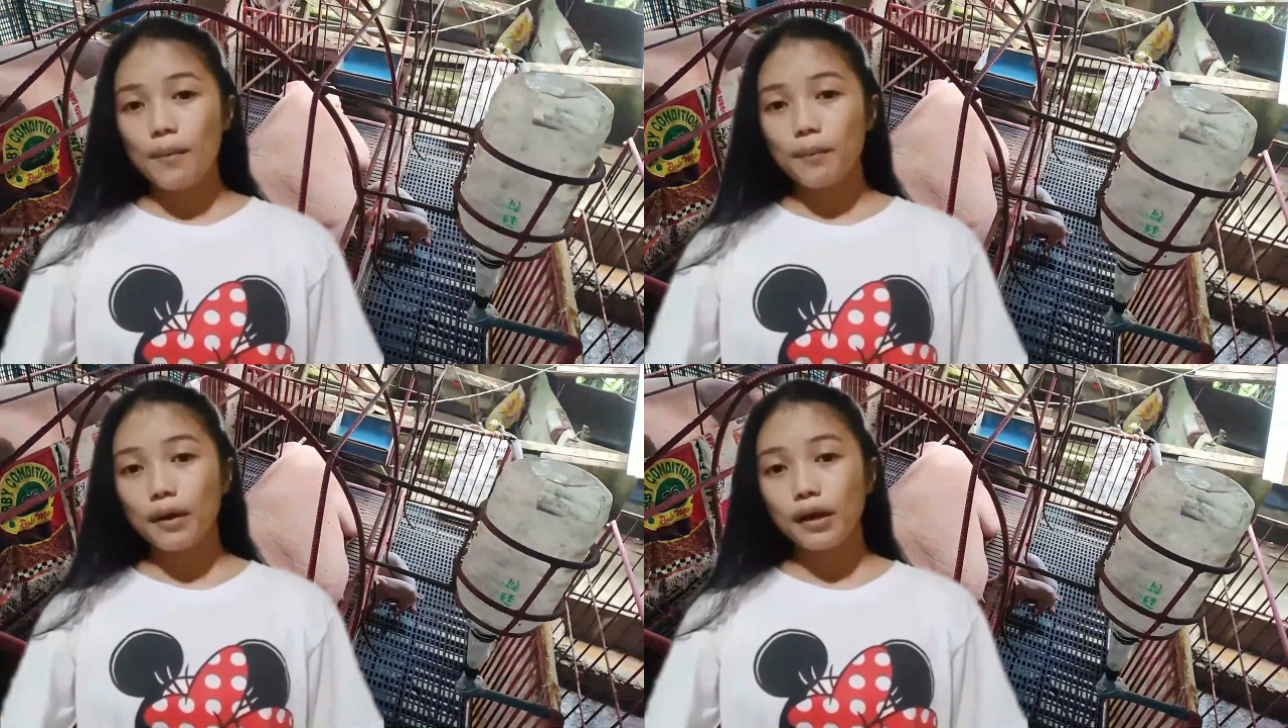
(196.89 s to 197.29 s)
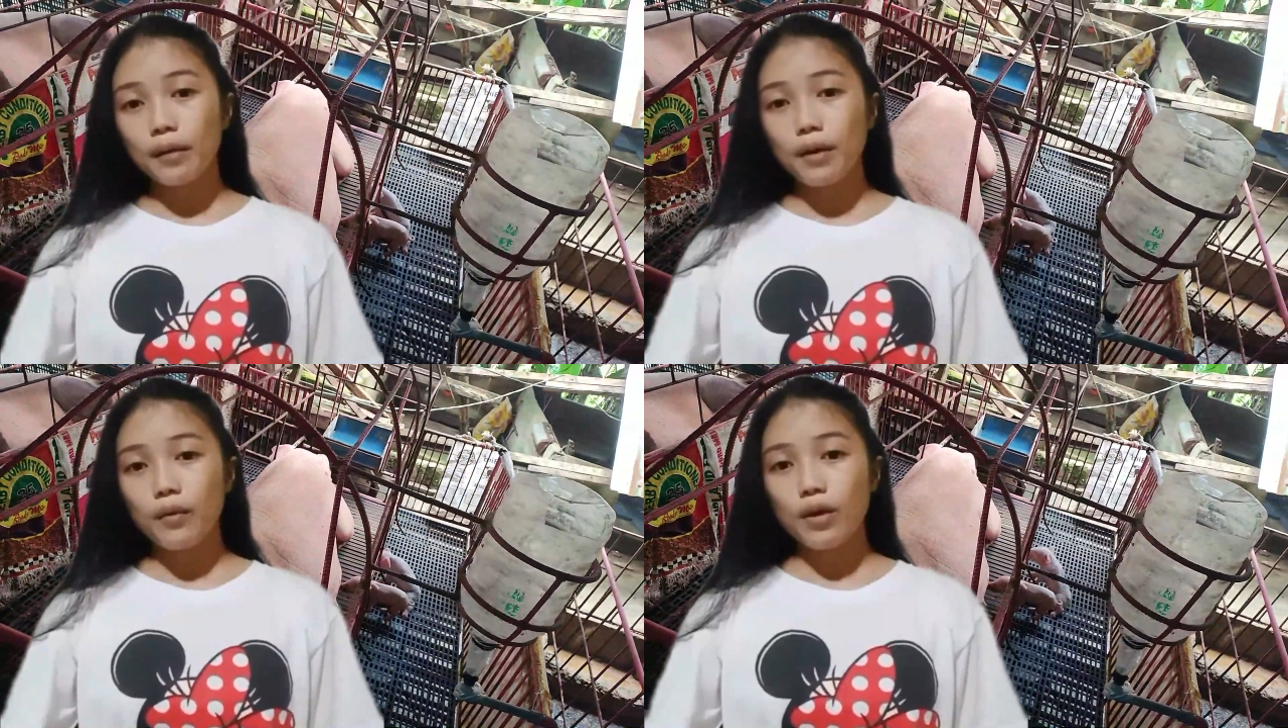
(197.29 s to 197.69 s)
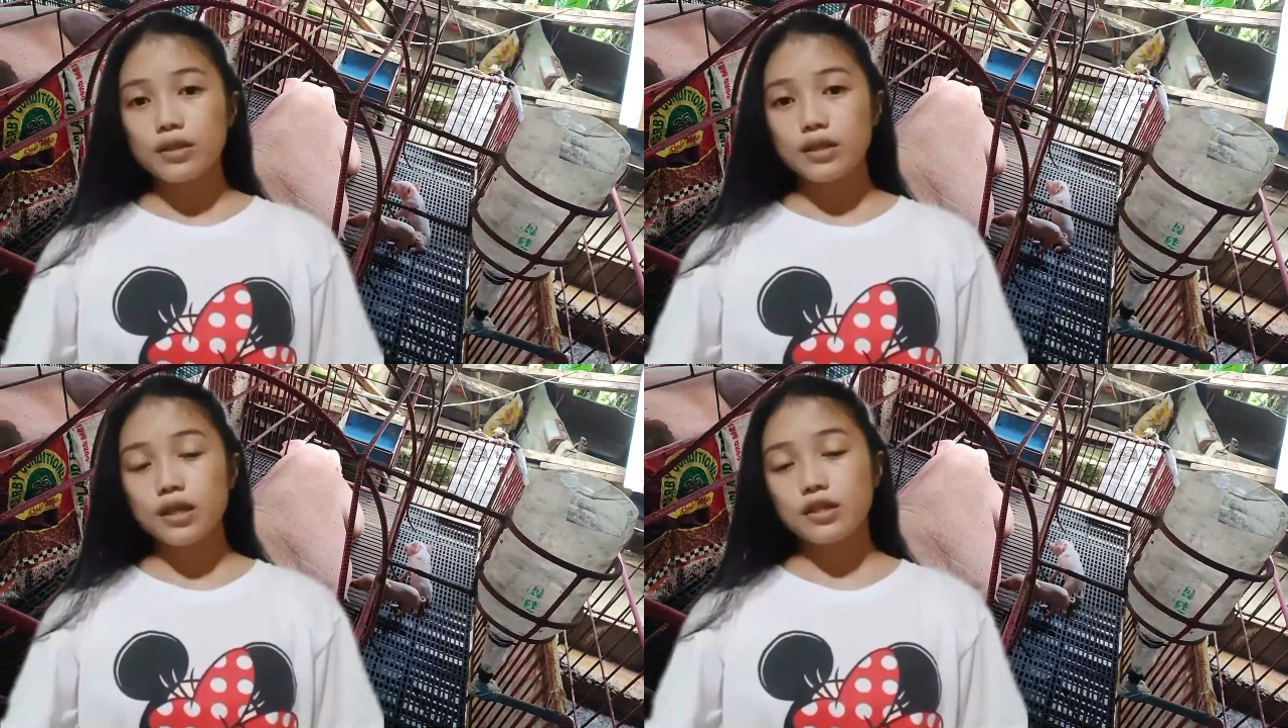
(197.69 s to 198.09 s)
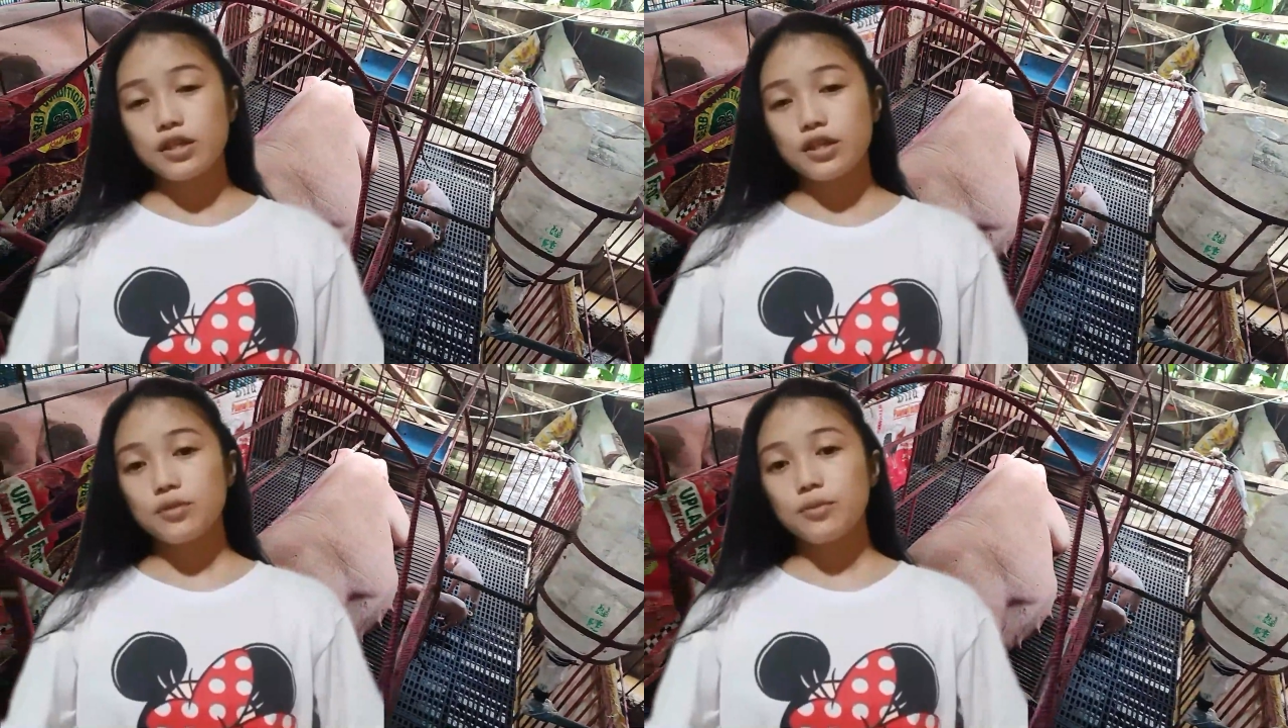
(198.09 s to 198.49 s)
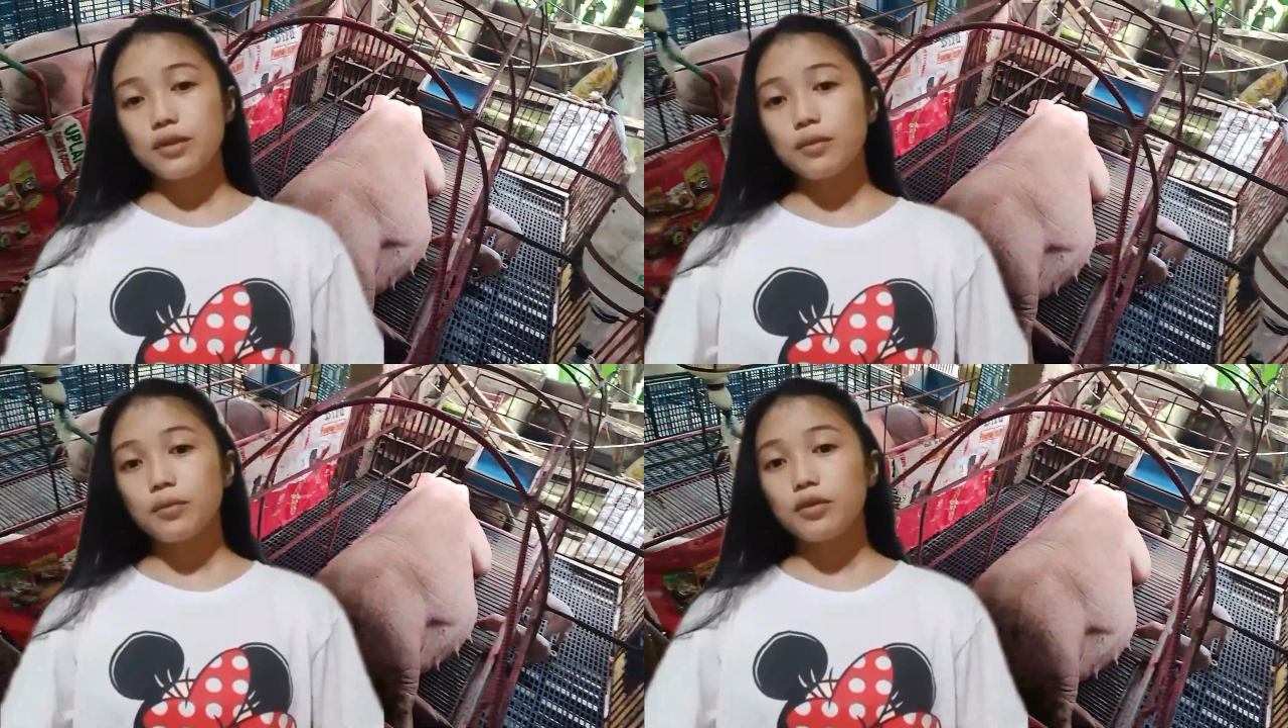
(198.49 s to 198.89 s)
para maiwasan ang
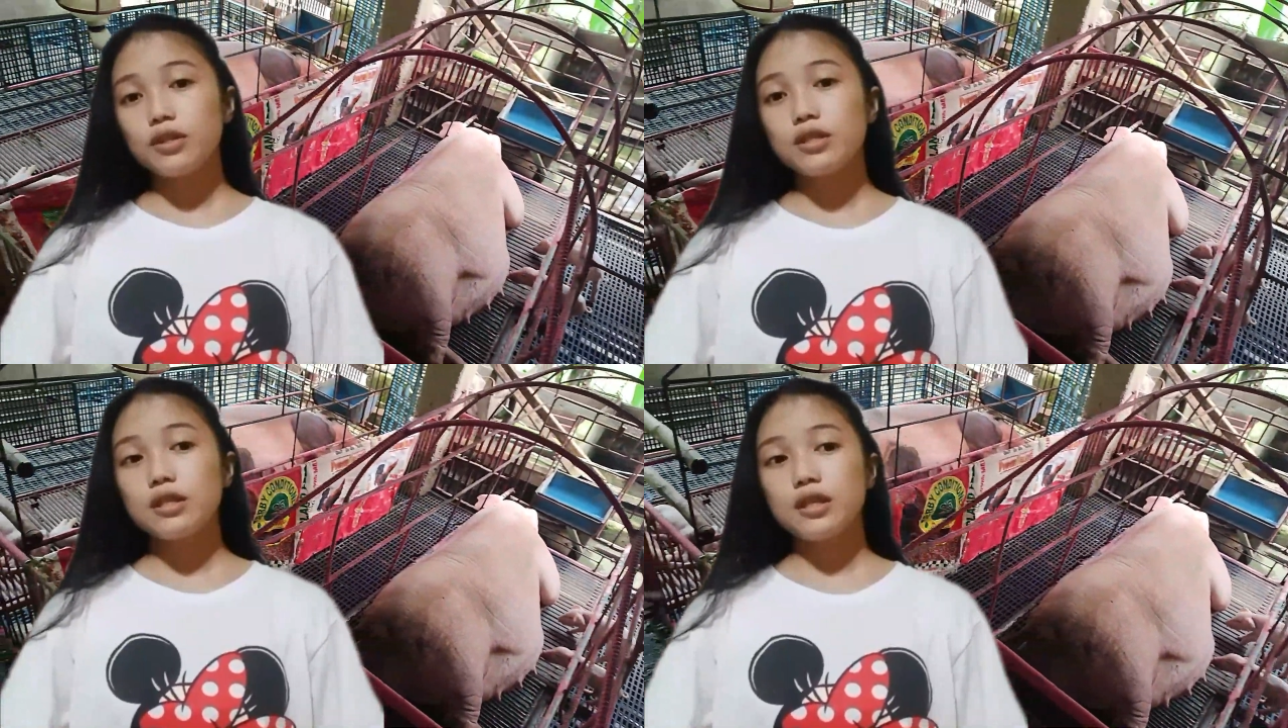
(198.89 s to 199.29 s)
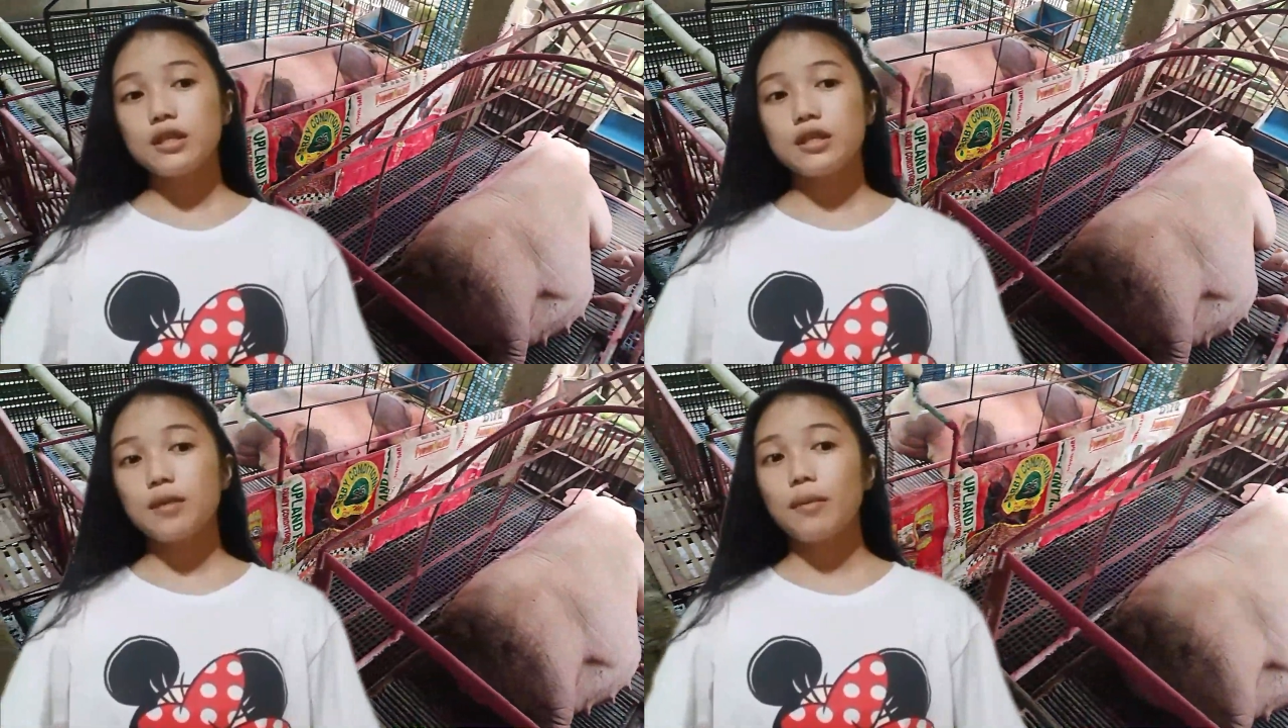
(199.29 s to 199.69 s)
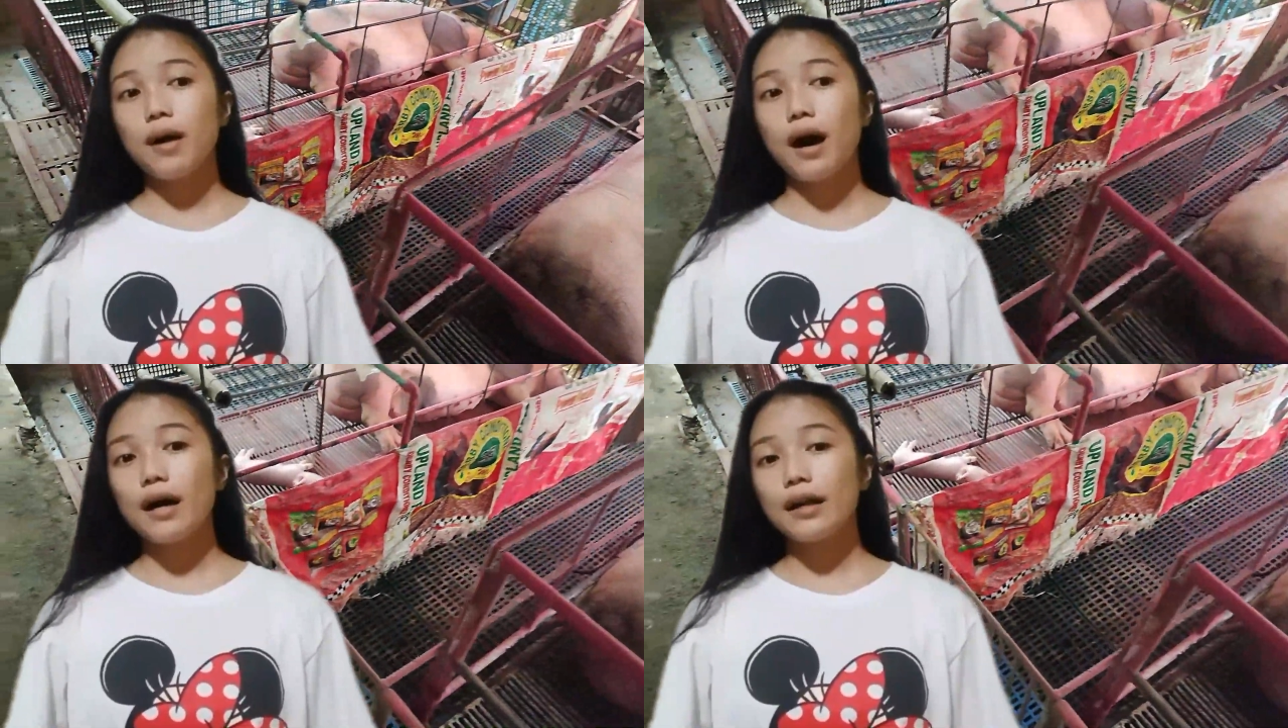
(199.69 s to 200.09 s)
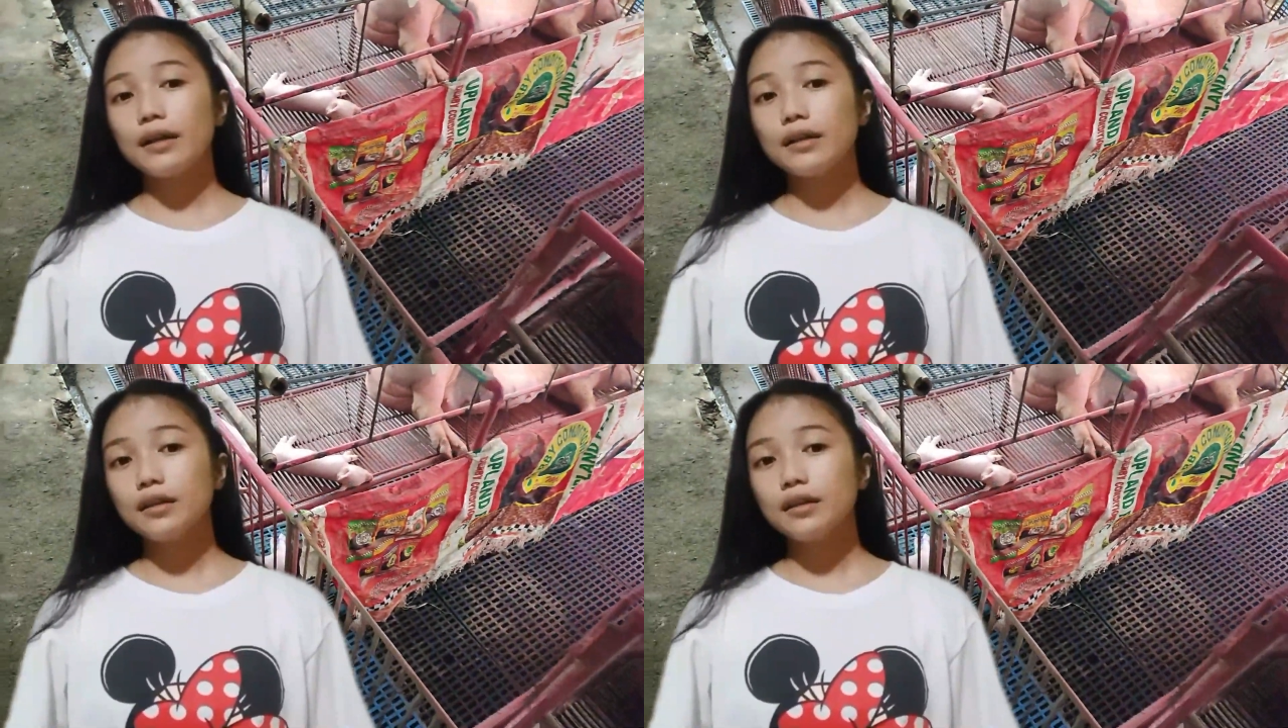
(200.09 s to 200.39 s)
transmittable diseases na maaaring